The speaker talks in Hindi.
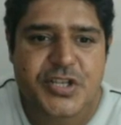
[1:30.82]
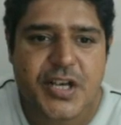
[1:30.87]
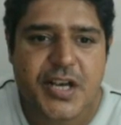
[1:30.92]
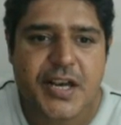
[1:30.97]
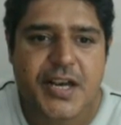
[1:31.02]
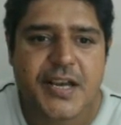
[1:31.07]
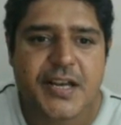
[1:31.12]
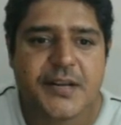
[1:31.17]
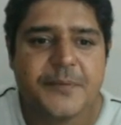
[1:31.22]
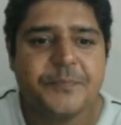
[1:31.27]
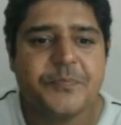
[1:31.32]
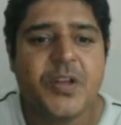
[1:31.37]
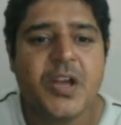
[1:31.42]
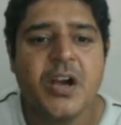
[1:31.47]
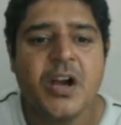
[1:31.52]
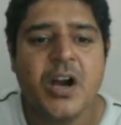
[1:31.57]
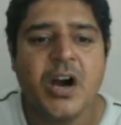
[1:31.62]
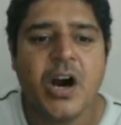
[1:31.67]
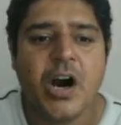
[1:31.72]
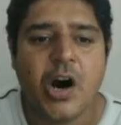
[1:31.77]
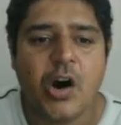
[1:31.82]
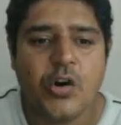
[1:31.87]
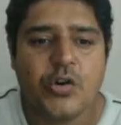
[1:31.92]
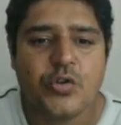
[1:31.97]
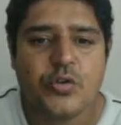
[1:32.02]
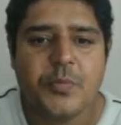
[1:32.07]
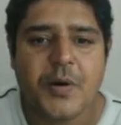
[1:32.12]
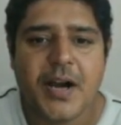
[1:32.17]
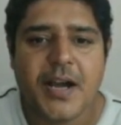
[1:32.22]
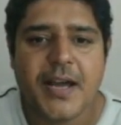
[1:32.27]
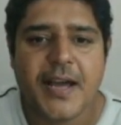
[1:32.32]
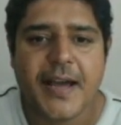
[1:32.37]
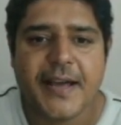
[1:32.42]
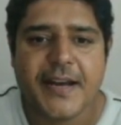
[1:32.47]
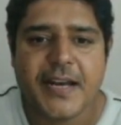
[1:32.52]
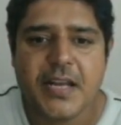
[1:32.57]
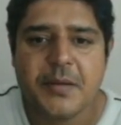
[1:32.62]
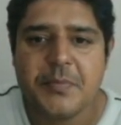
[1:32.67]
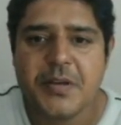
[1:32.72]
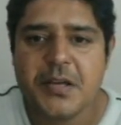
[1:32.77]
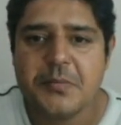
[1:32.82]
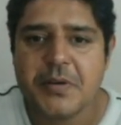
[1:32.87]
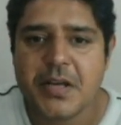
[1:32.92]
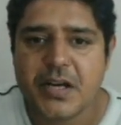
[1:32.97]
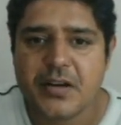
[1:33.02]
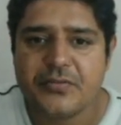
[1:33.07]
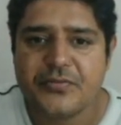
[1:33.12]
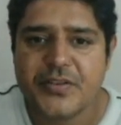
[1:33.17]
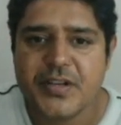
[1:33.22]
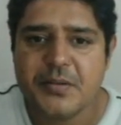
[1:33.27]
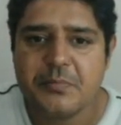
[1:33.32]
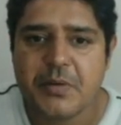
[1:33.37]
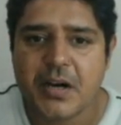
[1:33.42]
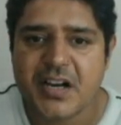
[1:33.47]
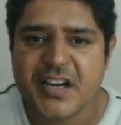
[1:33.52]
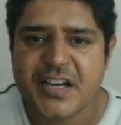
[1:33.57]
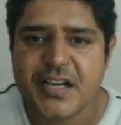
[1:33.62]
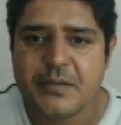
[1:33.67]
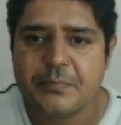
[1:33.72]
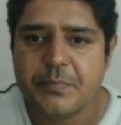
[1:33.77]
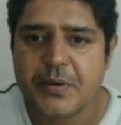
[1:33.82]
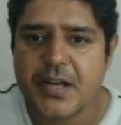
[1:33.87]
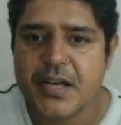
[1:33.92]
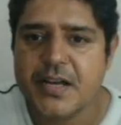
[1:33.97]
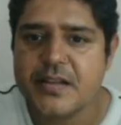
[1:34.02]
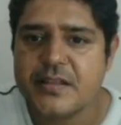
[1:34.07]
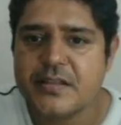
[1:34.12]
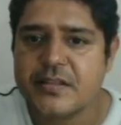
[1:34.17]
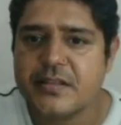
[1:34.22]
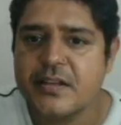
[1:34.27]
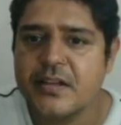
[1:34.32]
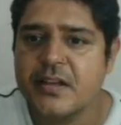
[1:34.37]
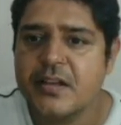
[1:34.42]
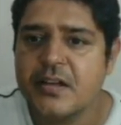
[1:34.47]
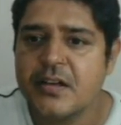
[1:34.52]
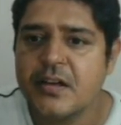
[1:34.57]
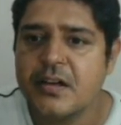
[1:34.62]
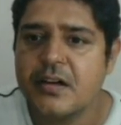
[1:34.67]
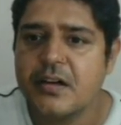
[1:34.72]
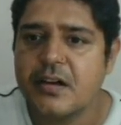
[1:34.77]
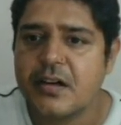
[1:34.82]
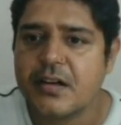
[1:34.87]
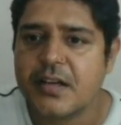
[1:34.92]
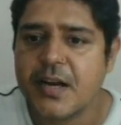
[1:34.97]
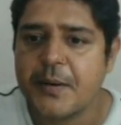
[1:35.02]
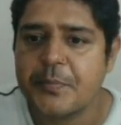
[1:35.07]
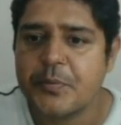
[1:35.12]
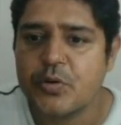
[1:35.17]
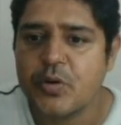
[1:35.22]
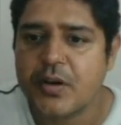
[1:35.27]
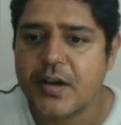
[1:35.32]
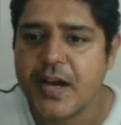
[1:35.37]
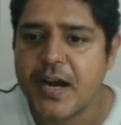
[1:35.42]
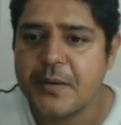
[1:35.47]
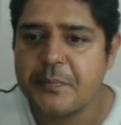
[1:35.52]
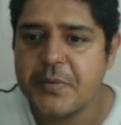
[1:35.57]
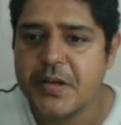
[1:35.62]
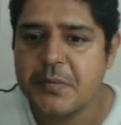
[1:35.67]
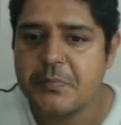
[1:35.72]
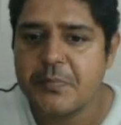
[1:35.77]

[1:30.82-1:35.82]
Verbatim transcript: चेन हाउ टू बाय एनिमी एन एफ टी मार्केट प्लेस क्रिप्टो अकेडमी